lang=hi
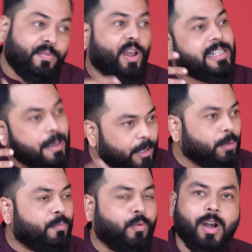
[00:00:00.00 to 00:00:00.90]
नाही फॉर एक्झाम्पल
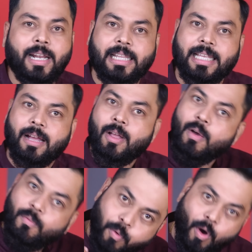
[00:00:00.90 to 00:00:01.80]
तुम्ही फोन करता
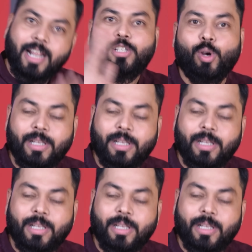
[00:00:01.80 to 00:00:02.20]
फोनच